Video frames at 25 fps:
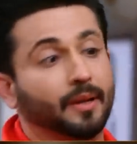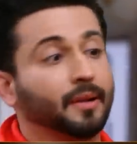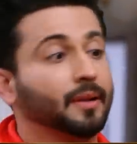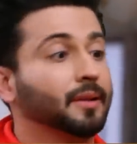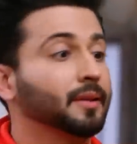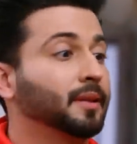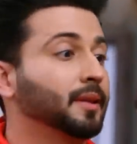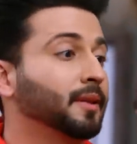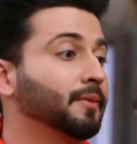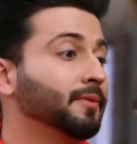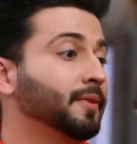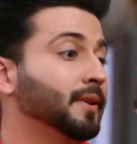
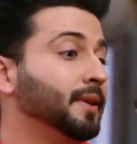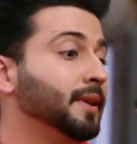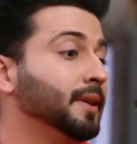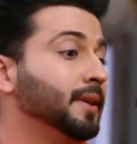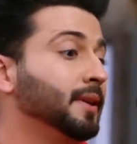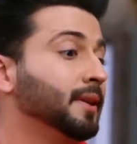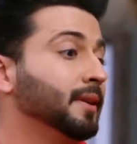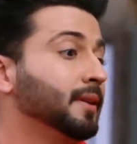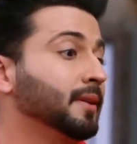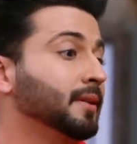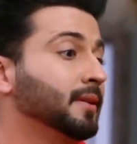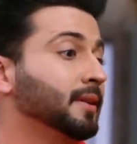காதலிப்பாங்க
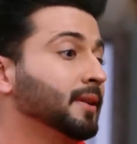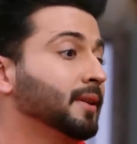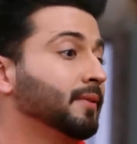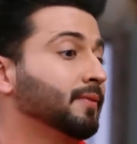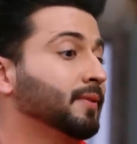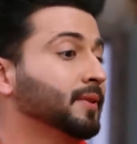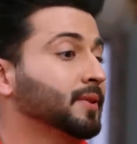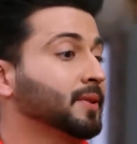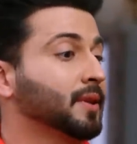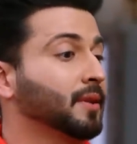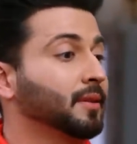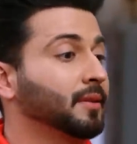அப்புறம் டேட்டிங்
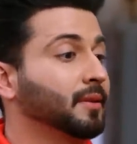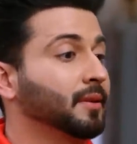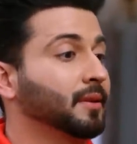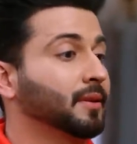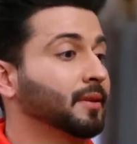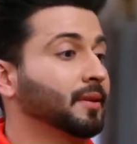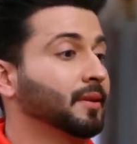பண்ணுவாங்க அப்புறம்